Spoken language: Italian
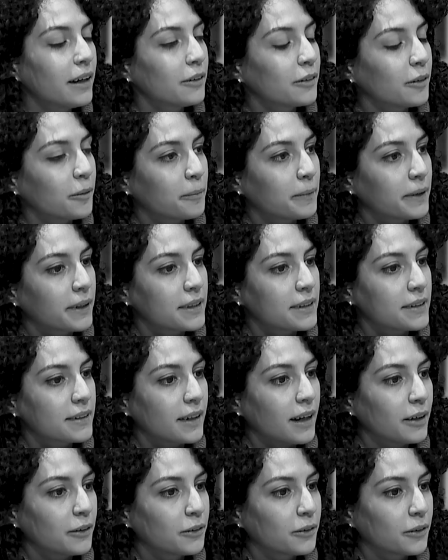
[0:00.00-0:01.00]
hanno
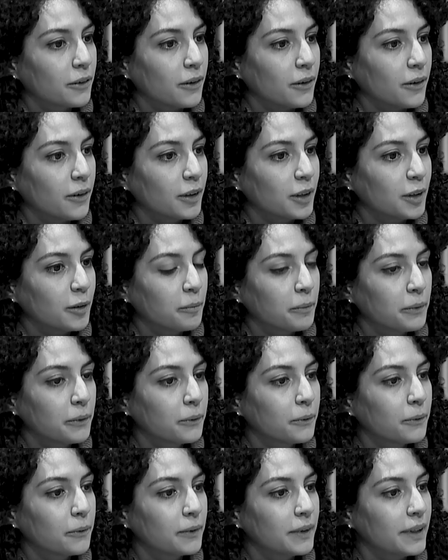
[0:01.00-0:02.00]
apprezzato di
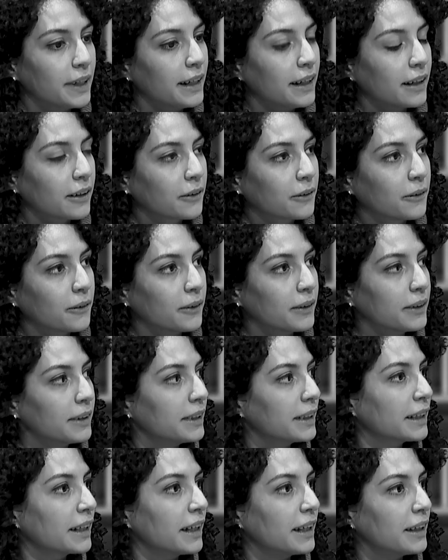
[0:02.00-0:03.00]
più dei
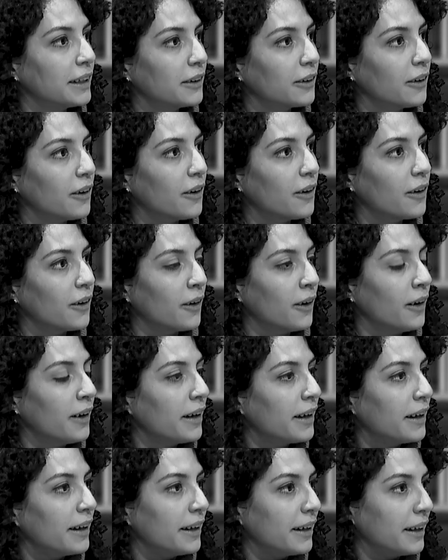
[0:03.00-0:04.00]
racconti che
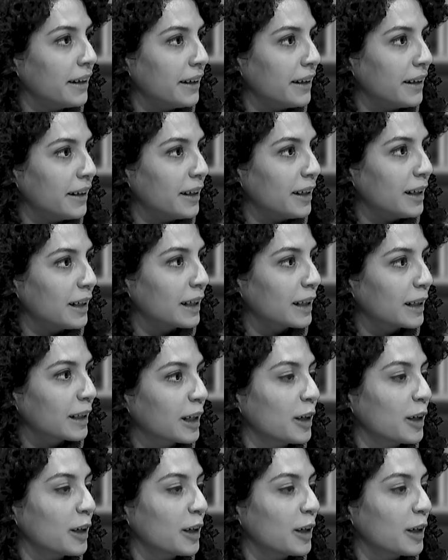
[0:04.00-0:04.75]
io eh,